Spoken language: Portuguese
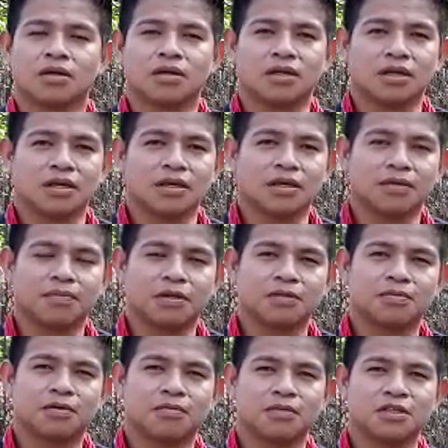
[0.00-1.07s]
e
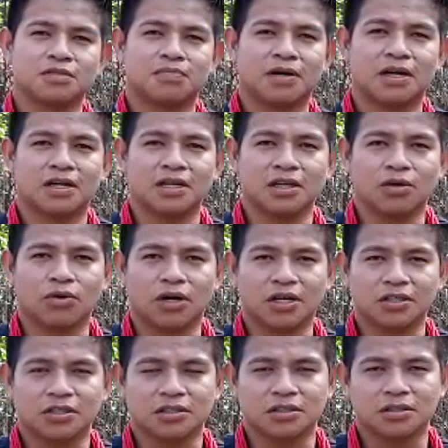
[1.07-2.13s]
principalmente para a
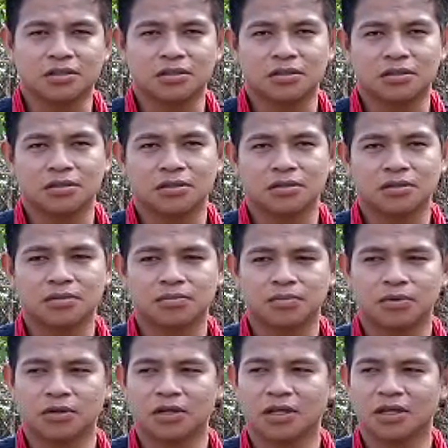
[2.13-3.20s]
linguagem.
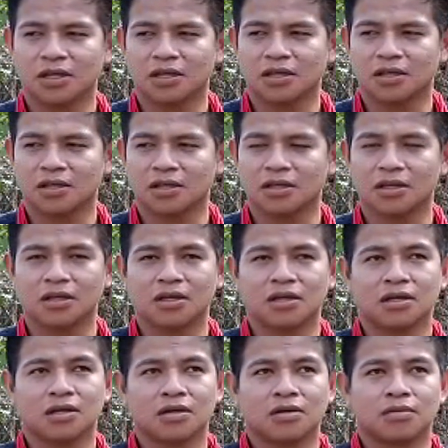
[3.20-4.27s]
Por quê?
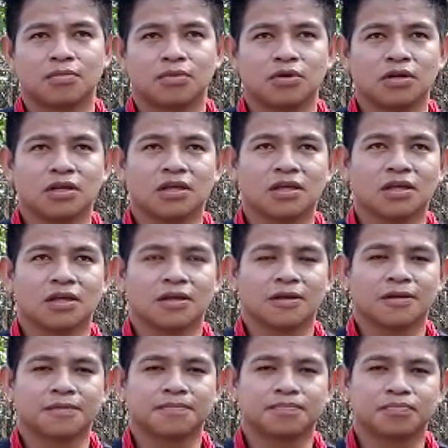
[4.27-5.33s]

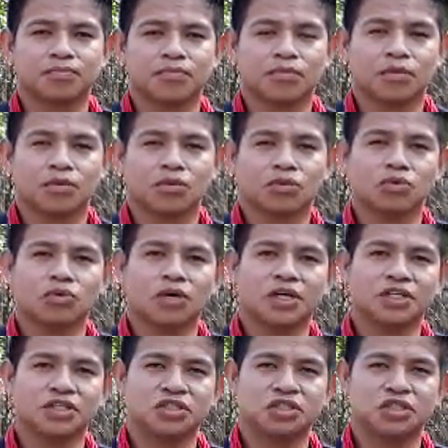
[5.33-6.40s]
Porque tudo que a
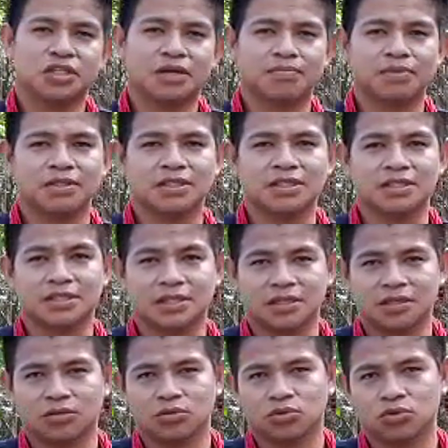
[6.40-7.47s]
gente está
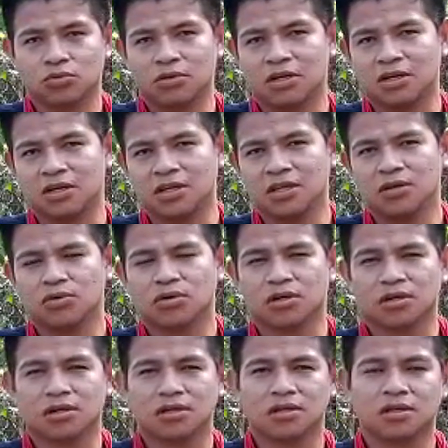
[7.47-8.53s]
pesquisando sobre a língua
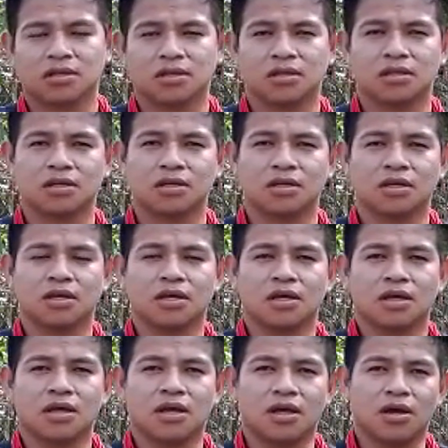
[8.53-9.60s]

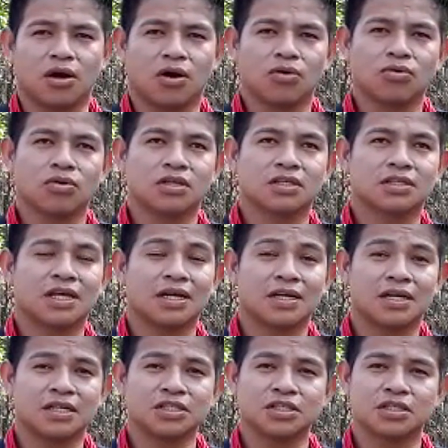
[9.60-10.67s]
é algo que está,
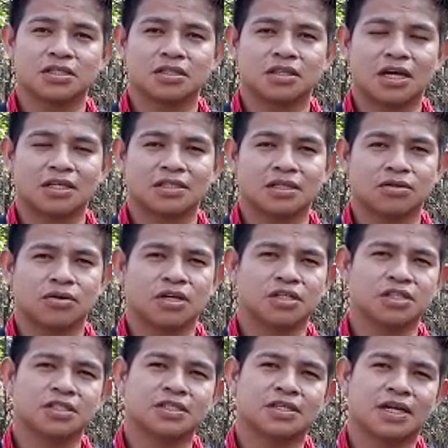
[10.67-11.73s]
está sendo
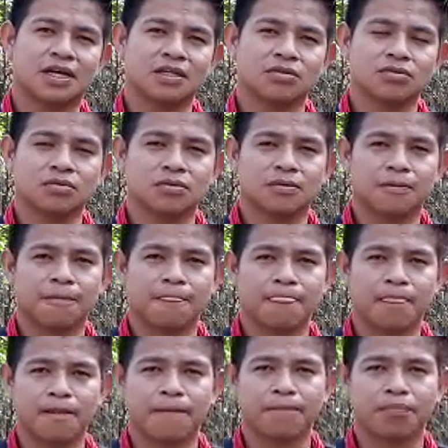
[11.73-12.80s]
registrado
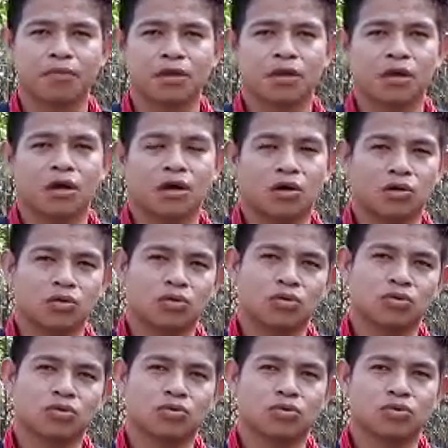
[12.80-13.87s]
ao
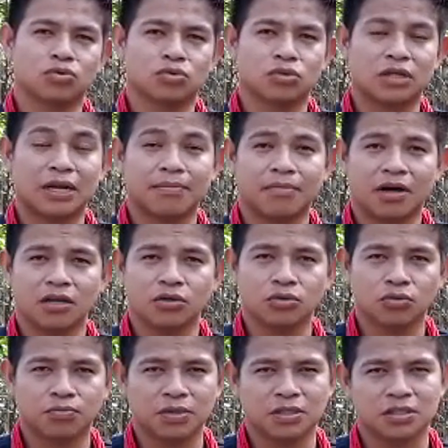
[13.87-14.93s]
longo do trabalho
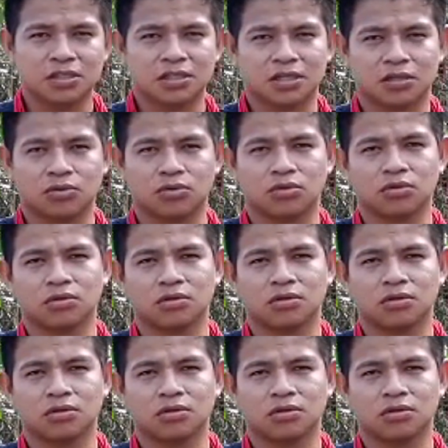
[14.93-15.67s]
do pesquisador